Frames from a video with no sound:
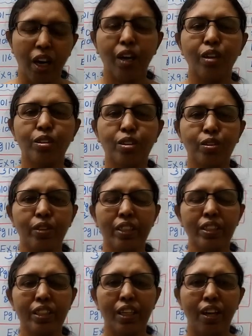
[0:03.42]
ஹலோ
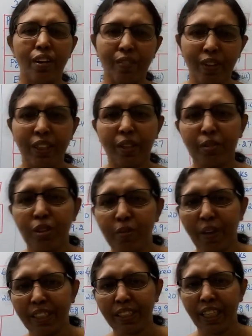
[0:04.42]
ஸ்டூடெண்ட்ஸ் வெல்கம் டு
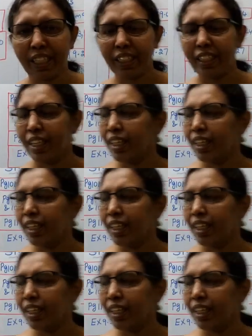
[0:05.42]
மேக்ஸ் அண்ட்